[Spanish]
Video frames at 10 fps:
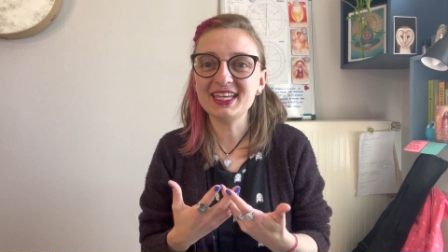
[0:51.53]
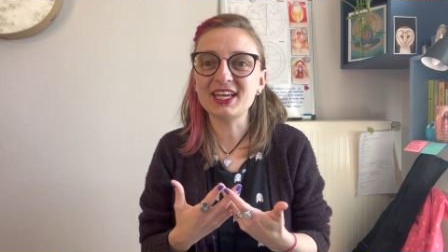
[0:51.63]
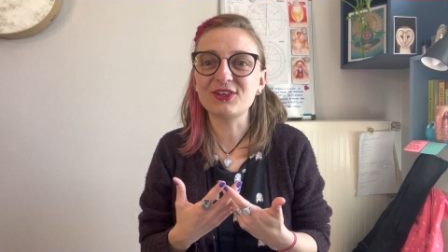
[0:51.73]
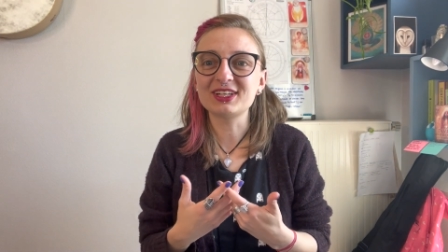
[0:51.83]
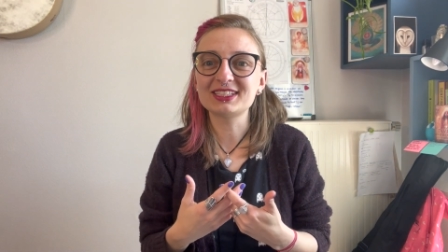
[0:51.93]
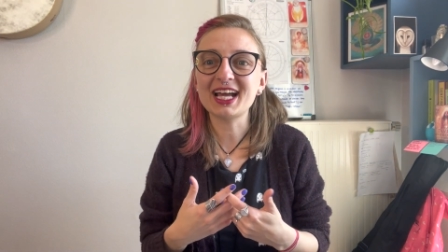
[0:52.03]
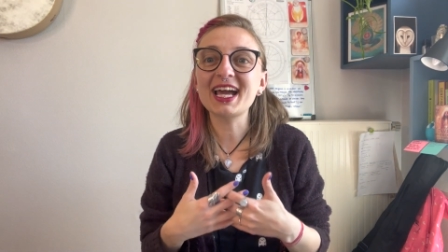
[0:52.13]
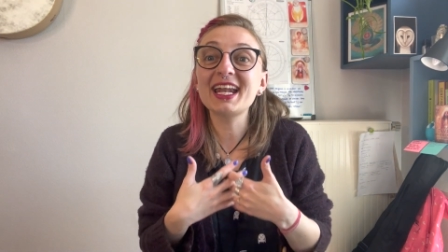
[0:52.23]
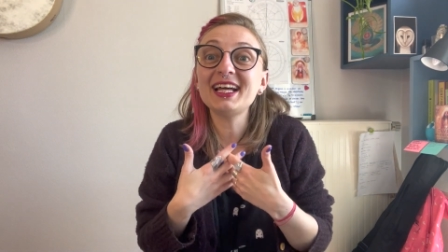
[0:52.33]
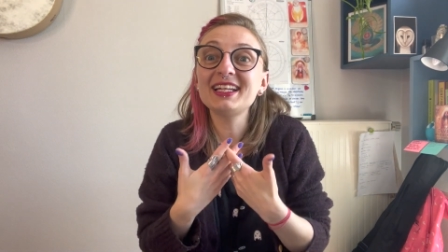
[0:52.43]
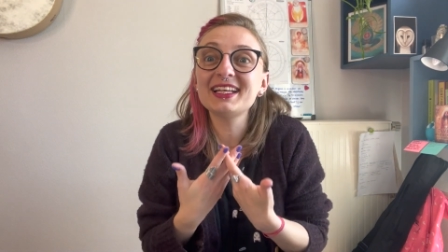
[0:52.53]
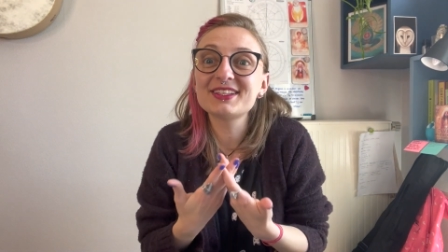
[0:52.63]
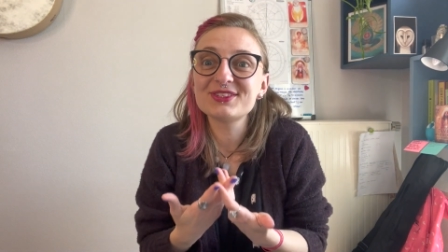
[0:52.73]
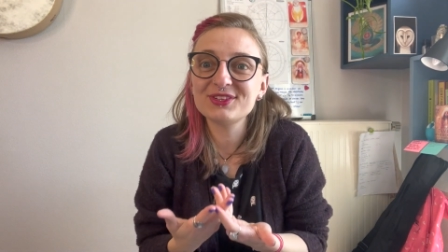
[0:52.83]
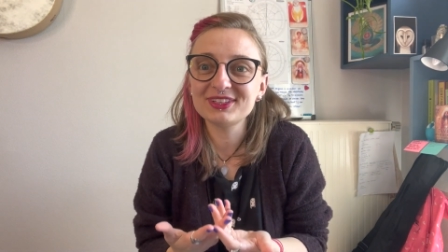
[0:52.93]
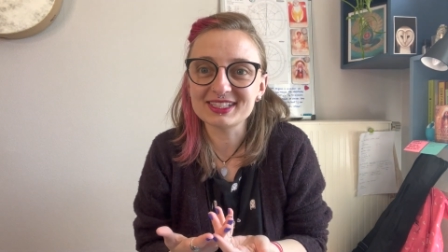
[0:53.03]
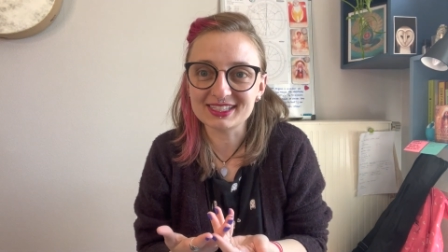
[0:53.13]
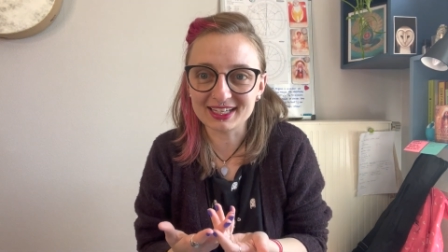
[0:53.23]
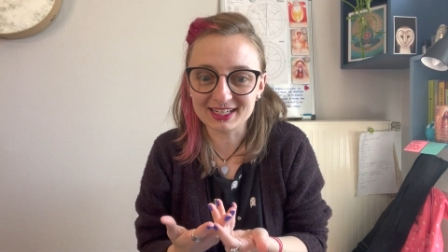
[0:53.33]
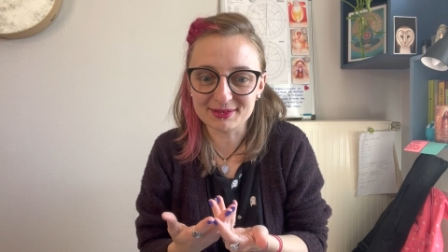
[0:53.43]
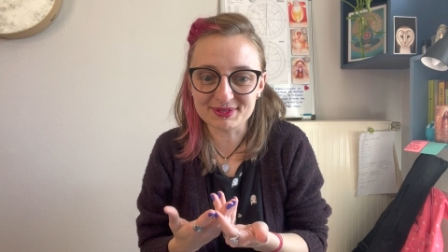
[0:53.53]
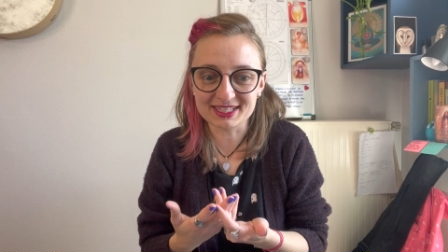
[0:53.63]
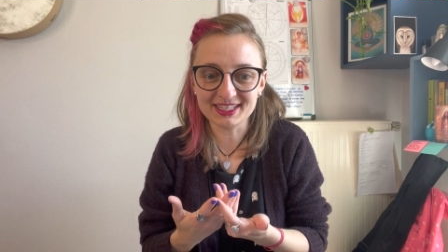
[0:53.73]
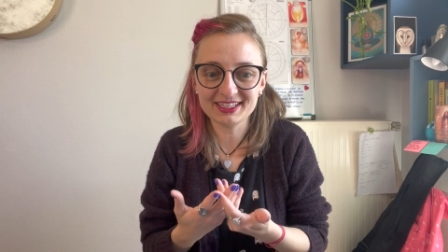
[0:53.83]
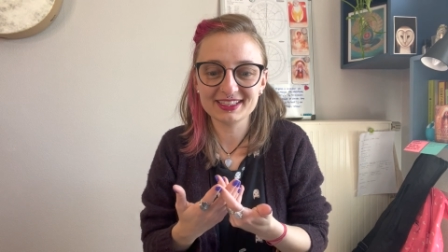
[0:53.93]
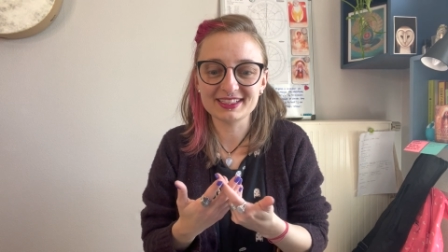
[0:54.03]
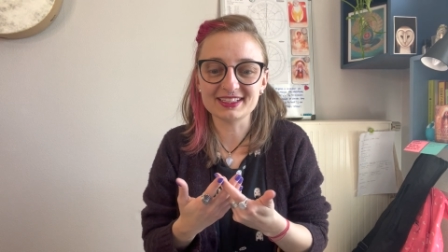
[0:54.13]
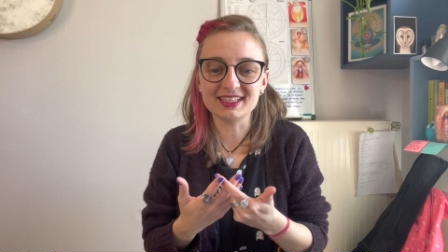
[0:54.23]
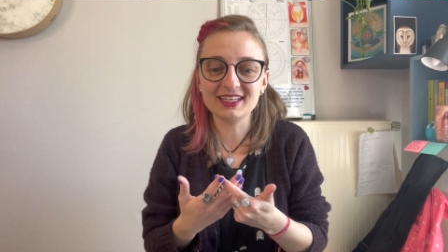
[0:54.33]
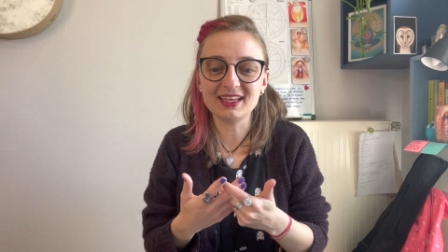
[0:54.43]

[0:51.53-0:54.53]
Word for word: Creo que es la gran lección de este eclipse, ¿sí?